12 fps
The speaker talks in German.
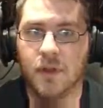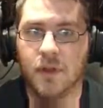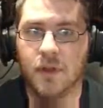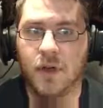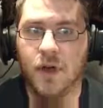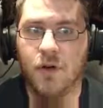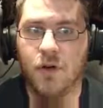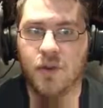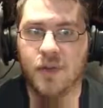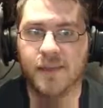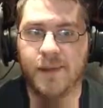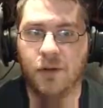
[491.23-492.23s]
Oh,
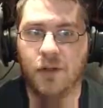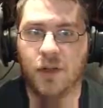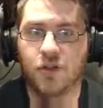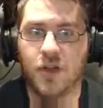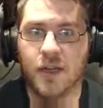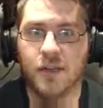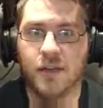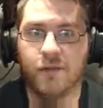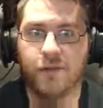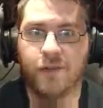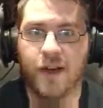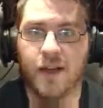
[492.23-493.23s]
200 Schaden.
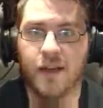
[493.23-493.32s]
Fuck.